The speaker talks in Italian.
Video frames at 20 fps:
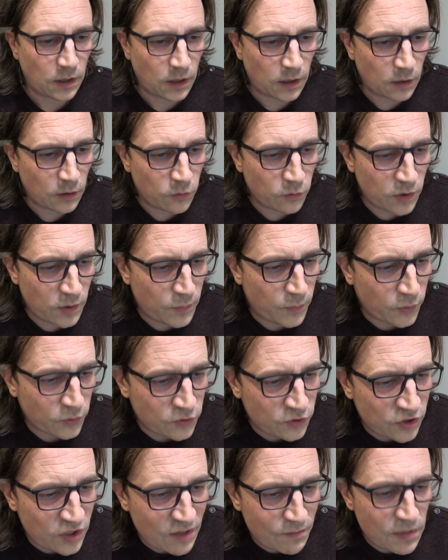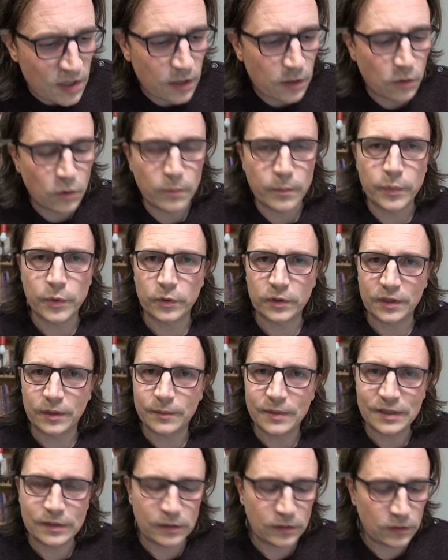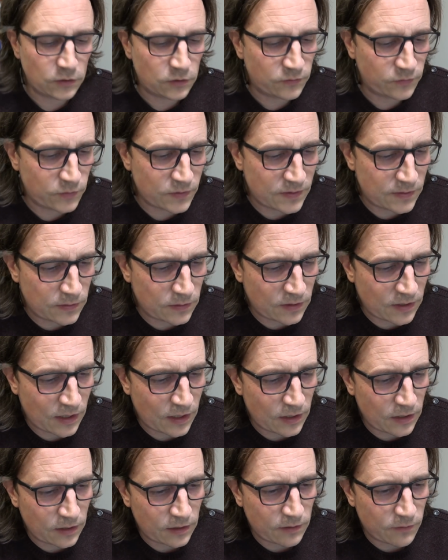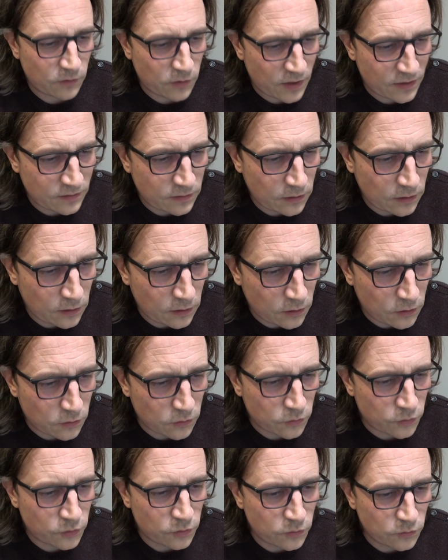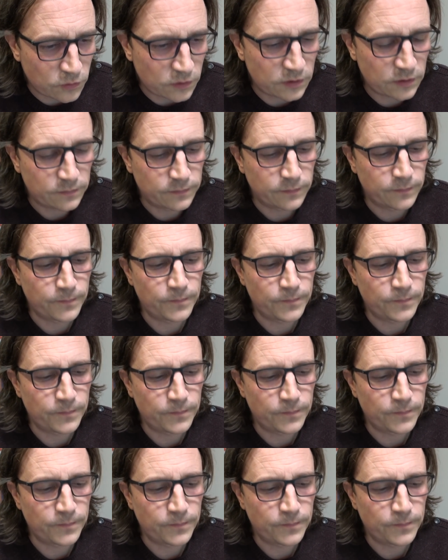alcuni possibili comportamenti disfunzionali che devono essere riconosciuti.